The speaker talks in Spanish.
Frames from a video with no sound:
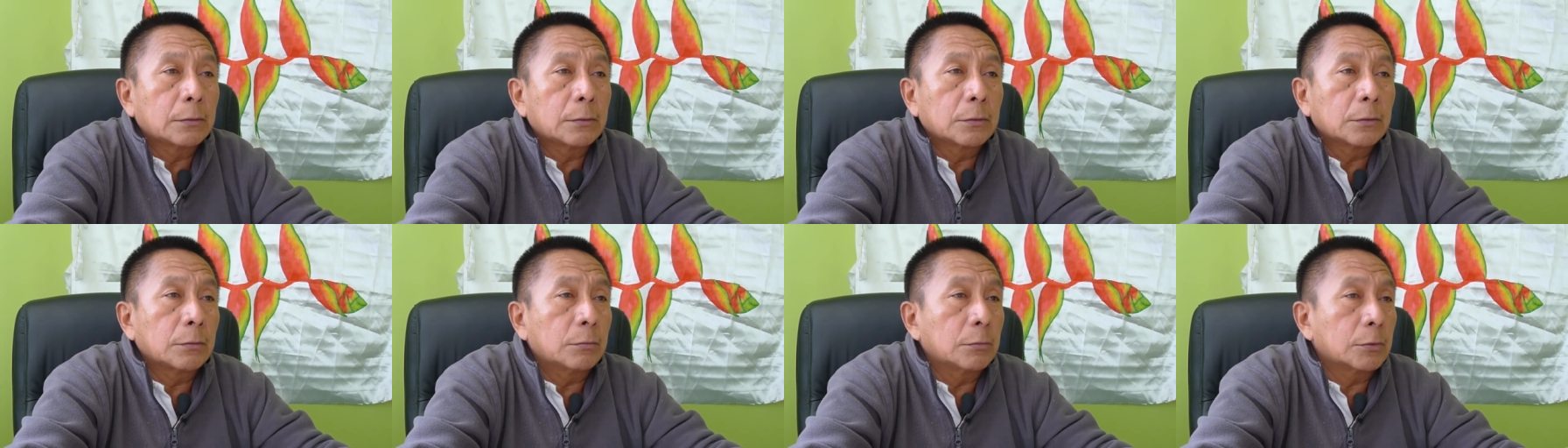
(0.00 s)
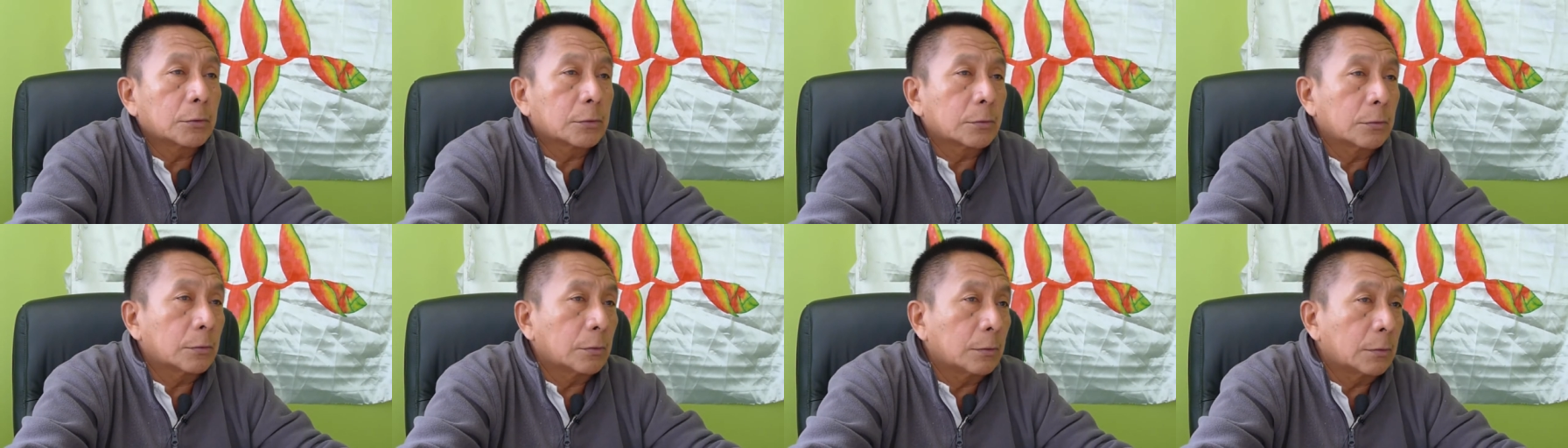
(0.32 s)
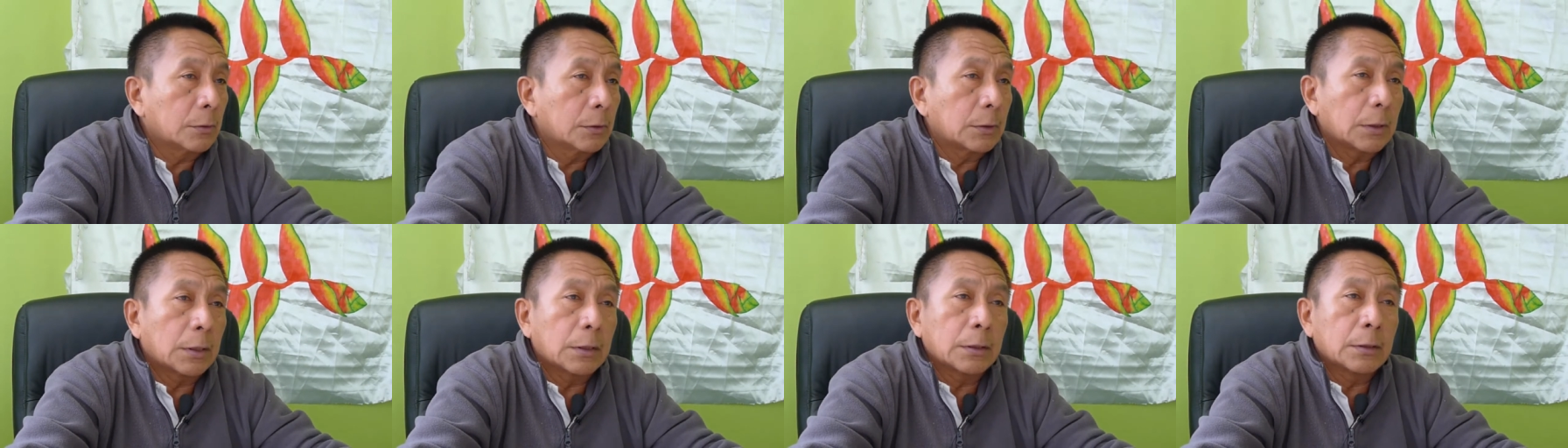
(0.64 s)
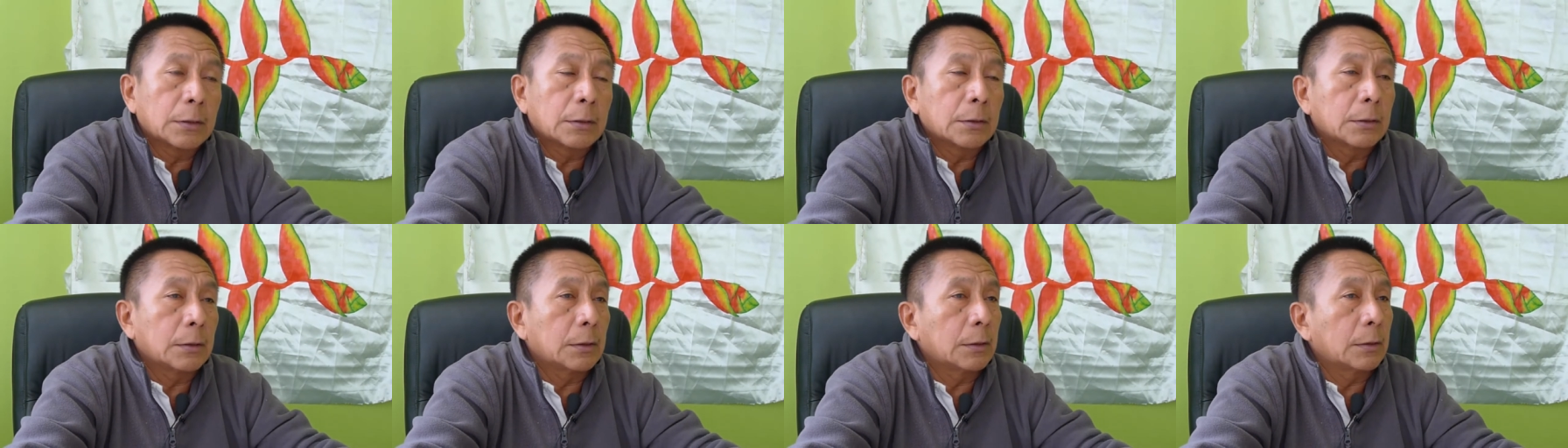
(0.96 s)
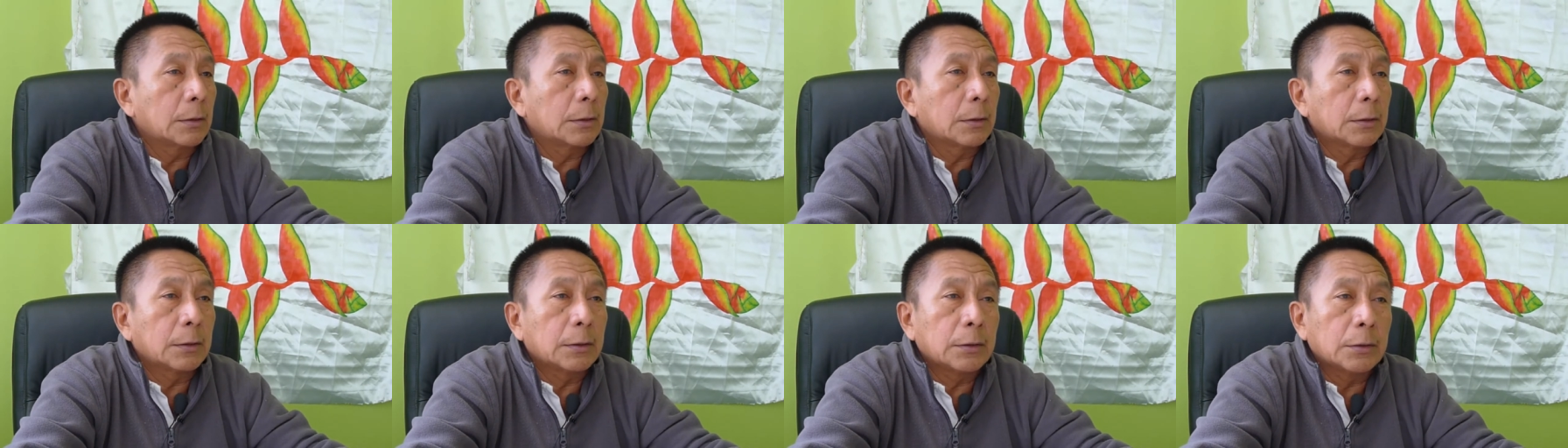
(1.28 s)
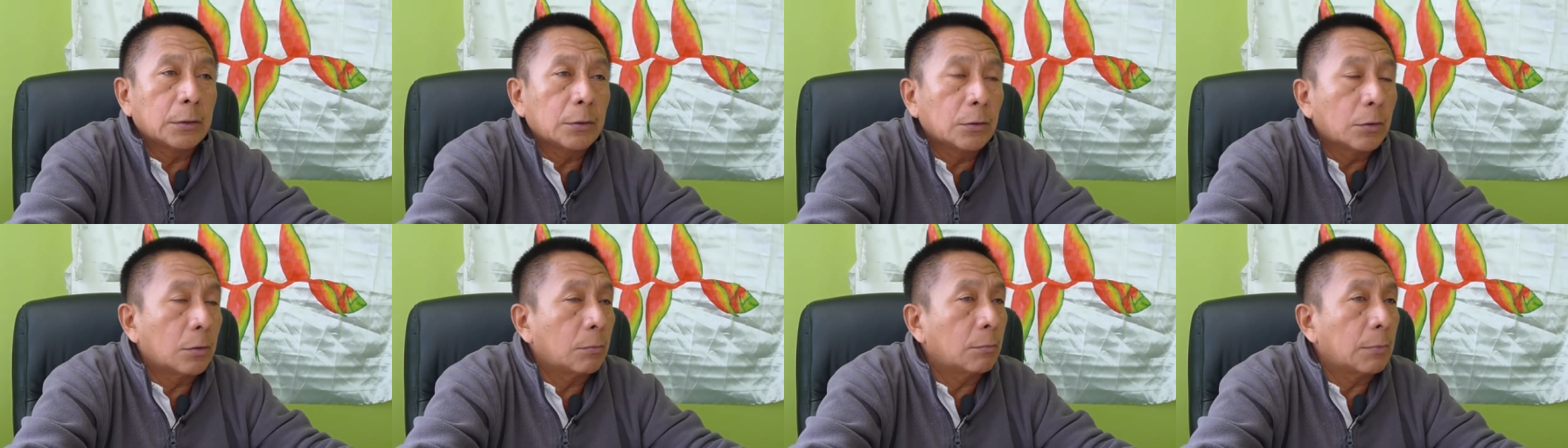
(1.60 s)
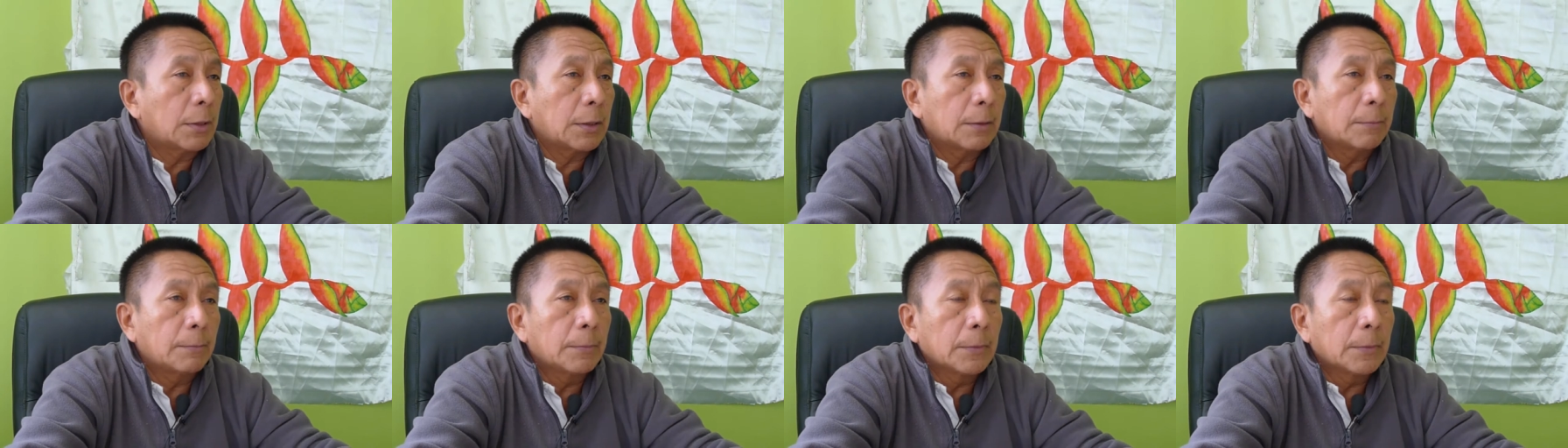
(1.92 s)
como son ah, los, idiomas,